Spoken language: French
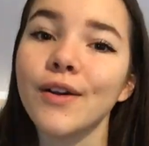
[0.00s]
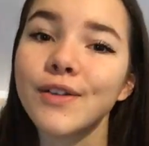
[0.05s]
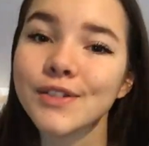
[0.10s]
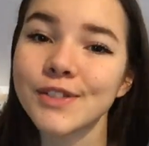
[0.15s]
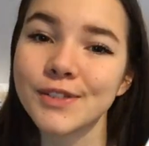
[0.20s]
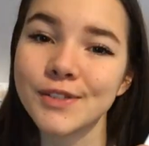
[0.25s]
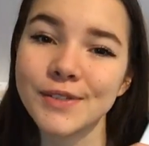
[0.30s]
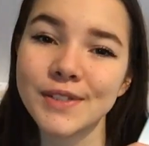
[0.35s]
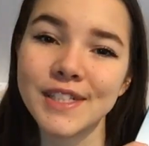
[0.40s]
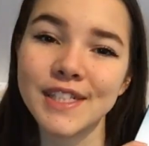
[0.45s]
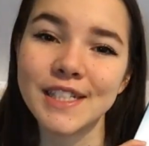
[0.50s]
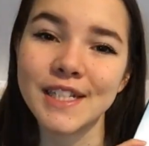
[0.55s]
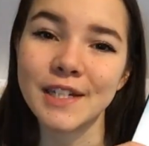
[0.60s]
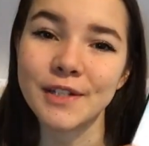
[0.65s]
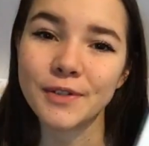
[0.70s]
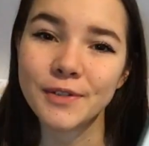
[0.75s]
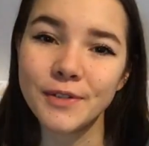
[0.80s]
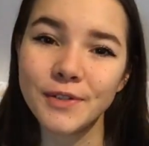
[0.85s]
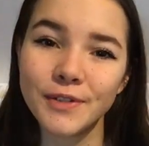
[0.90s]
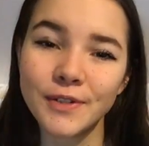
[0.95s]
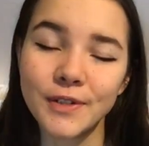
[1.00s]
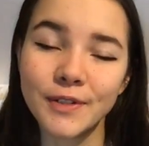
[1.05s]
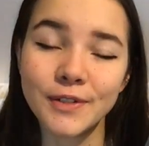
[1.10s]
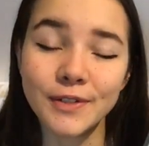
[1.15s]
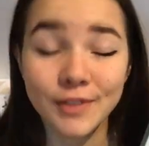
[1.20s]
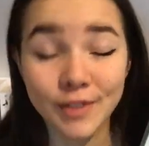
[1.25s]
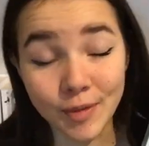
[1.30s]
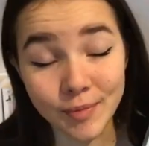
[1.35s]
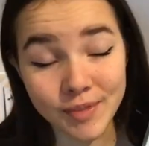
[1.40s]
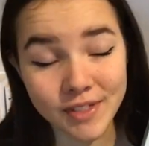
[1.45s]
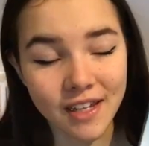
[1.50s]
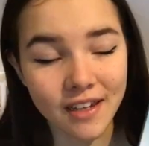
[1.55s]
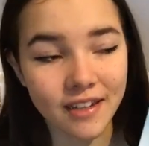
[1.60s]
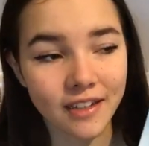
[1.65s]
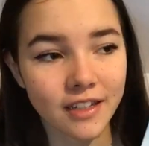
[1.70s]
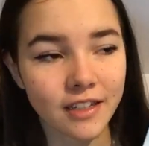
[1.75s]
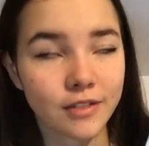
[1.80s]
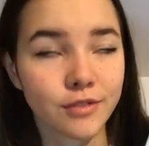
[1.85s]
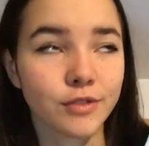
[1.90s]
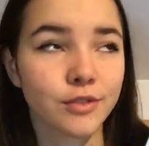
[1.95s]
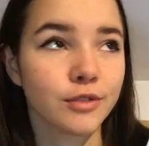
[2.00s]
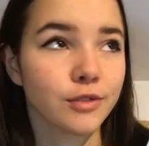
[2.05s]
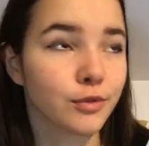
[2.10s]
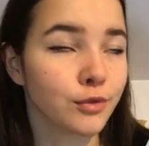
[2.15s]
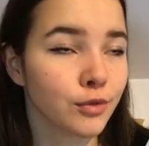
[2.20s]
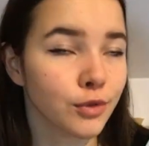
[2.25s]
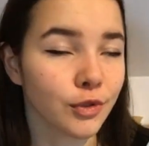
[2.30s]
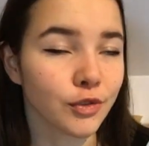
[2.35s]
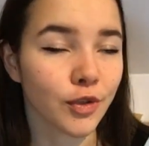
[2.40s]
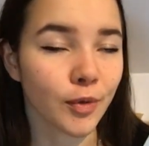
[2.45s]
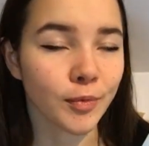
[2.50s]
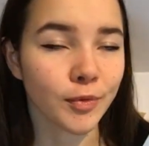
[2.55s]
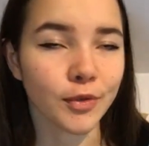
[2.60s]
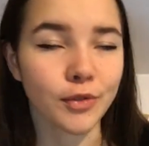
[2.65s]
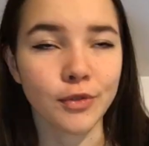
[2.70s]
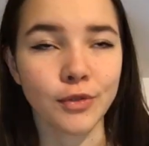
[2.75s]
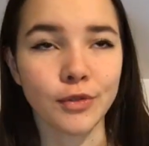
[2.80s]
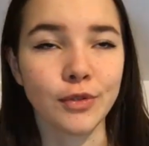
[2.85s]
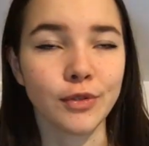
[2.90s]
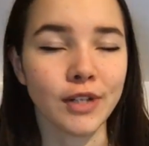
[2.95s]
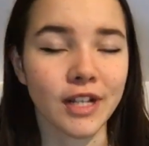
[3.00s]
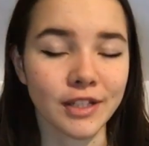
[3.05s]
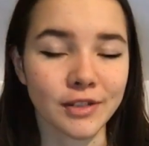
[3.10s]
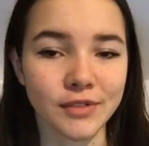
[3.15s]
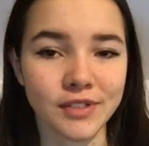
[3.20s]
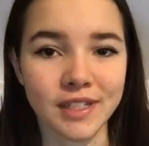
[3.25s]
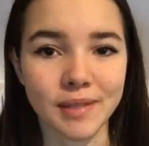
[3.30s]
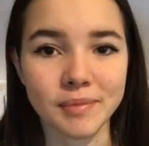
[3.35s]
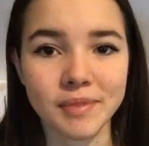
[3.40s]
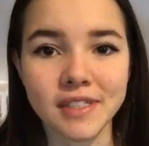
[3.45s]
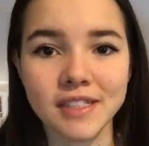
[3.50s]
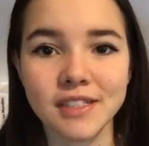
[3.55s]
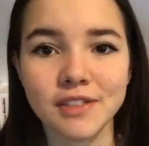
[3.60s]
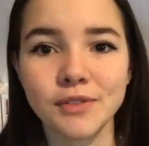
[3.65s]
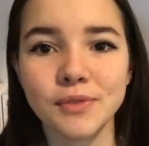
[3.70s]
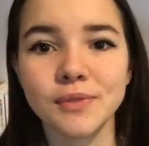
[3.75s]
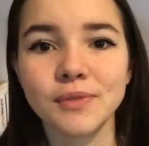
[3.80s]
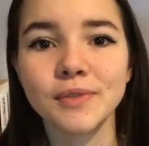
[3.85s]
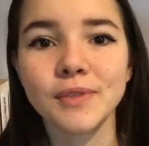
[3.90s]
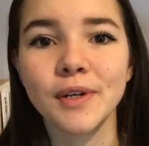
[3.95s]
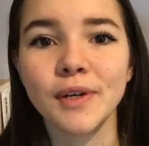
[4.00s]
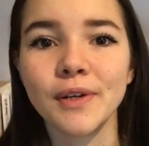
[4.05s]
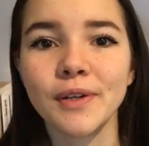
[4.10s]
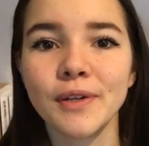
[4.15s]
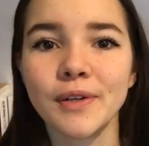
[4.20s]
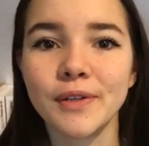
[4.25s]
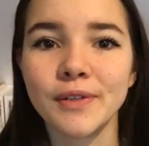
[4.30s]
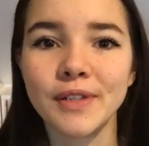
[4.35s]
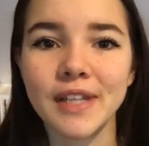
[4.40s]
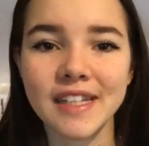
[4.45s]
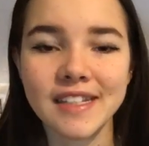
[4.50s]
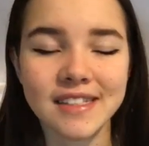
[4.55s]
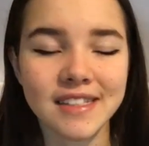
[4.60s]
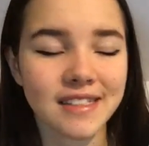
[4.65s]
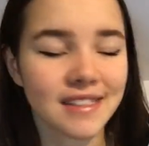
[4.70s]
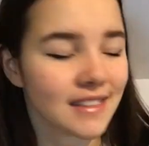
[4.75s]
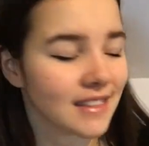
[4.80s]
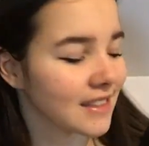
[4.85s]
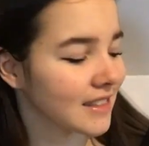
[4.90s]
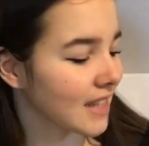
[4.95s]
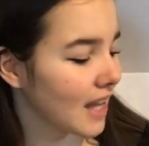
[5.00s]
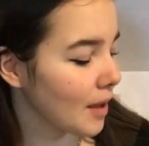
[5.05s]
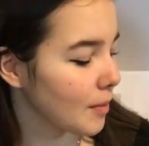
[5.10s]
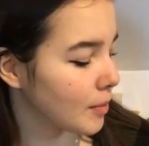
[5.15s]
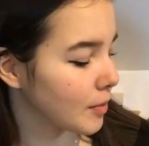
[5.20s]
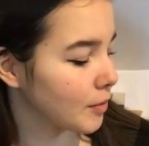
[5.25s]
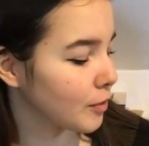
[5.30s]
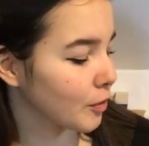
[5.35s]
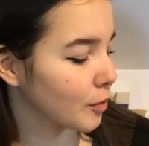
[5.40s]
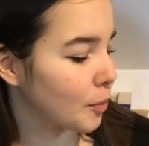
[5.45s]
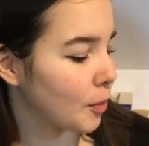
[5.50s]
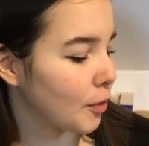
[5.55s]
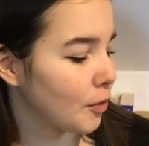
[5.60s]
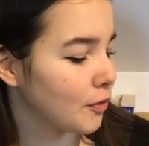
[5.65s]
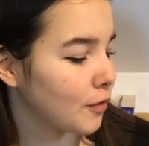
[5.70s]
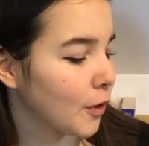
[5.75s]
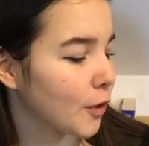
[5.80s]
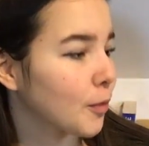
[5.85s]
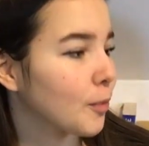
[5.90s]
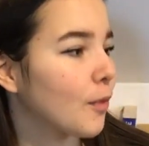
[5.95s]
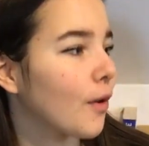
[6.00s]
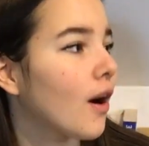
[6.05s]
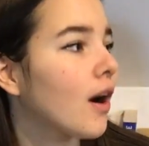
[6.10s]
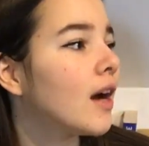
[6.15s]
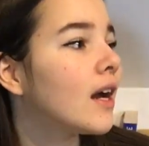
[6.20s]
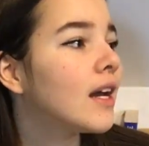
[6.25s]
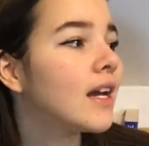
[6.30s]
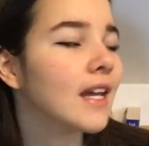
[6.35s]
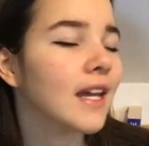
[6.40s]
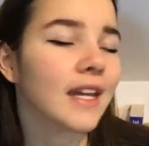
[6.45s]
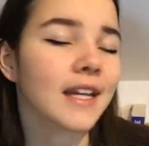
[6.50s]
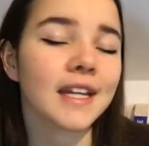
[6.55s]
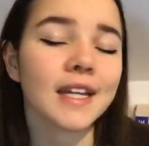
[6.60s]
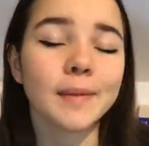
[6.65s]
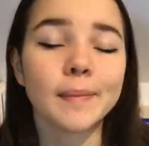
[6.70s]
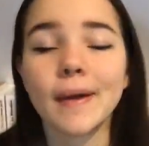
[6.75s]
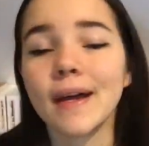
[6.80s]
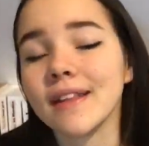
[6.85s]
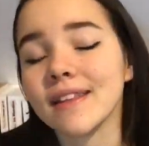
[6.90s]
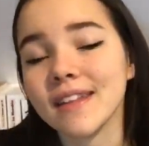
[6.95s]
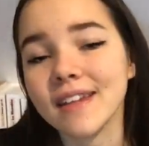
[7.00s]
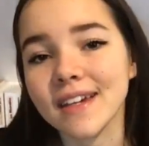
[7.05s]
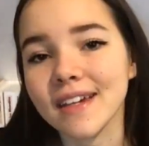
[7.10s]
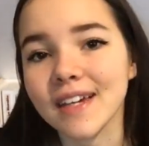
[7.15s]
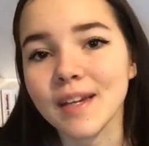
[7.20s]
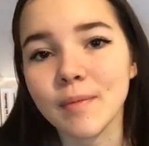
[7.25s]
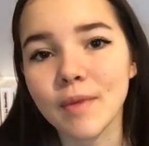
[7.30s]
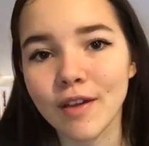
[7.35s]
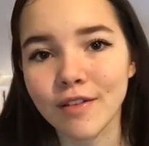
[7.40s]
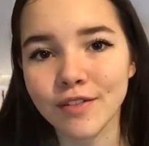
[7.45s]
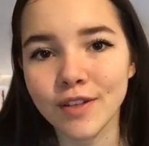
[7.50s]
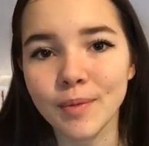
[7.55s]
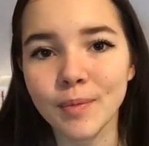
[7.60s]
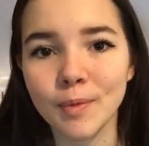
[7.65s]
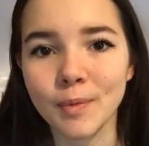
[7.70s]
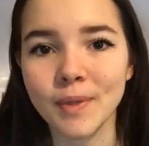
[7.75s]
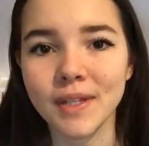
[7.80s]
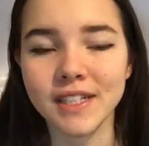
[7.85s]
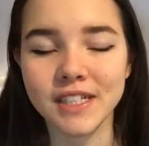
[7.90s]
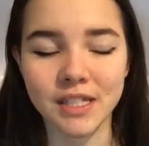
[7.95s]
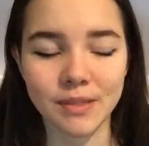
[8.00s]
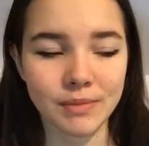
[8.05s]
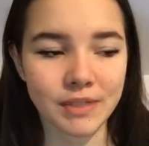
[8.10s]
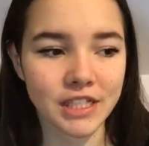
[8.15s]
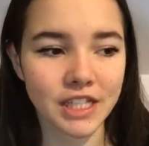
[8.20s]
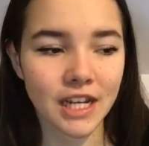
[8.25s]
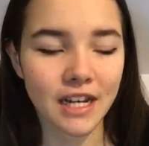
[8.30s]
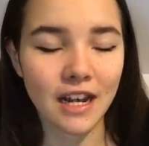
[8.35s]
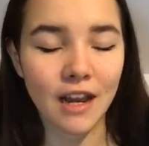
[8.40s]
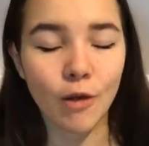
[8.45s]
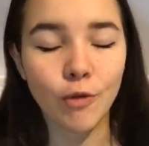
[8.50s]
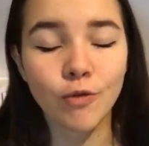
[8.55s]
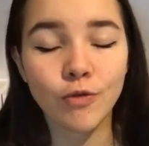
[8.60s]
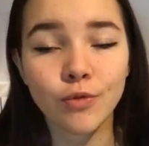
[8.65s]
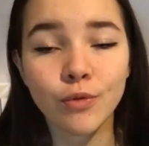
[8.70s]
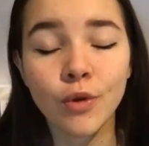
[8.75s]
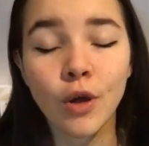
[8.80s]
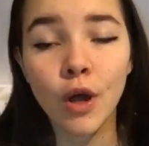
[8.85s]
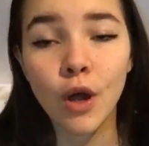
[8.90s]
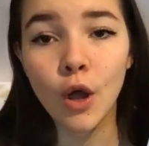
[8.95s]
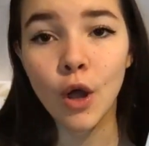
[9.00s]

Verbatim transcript: Ensuite, j'ai lu le tome 5 ou le tome 2 de la deuxième saison euh, d'Insaisissable, donc Provoque-moi, écrit par thérèse ma publié chez Michel Lafon.